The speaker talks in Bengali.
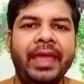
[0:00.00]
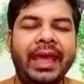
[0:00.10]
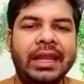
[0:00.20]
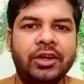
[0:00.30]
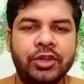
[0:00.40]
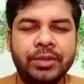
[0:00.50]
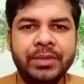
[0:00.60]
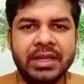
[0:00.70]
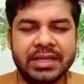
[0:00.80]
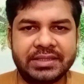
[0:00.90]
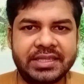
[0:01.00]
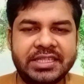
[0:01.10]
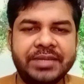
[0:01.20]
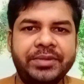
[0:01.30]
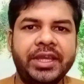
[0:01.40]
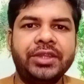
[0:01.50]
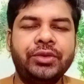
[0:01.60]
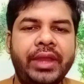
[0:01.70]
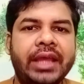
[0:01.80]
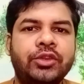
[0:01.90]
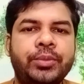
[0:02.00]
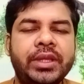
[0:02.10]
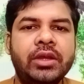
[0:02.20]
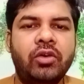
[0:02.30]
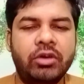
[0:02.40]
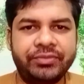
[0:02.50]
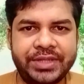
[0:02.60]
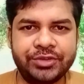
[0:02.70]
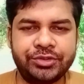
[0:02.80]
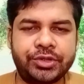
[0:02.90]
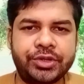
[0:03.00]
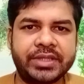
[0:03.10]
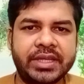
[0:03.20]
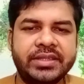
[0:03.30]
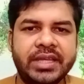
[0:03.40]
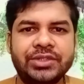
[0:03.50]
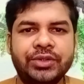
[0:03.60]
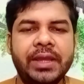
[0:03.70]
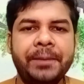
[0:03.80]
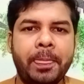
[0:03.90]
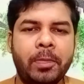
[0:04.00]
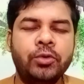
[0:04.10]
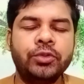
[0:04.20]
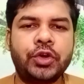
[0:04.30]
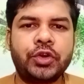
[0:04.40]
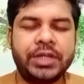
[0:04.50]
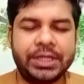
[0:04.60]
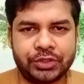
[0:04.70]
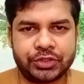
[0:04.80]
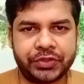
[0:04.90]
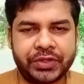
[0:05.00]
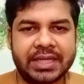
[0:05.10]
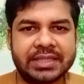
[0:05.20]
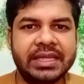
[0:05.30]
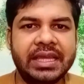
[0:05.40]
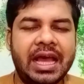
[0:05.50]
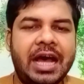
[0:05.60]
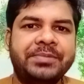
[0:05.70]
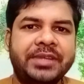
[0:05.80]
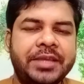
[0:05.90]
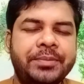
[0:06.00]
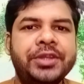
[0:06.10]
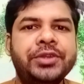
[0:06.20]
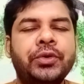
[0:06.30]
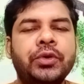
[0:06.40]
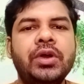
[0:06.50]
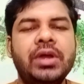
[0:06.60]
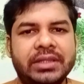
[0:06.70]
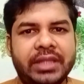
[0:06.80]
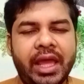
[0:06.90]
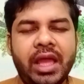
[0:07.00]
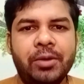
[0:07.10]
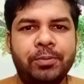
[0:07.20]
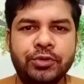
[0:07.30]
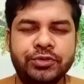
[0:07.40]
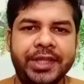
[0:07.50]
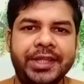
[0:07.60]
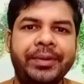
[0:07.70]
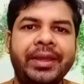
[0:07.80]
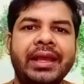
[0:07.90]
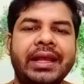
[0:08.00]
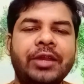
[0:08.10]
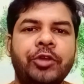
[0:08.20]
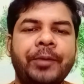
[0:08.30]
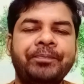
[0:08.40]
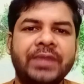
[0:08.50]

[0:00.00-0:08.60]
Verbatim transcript: অ্যালগোরিদম সিস্টেমটি কিন্তু একদমই কনফিউজড হয়ে যায় যে আসলে কোন ধরনের দর্শকের কাছে আপনার এই ভিডিওগুলো তারা পৌঁছে দিবে কেননা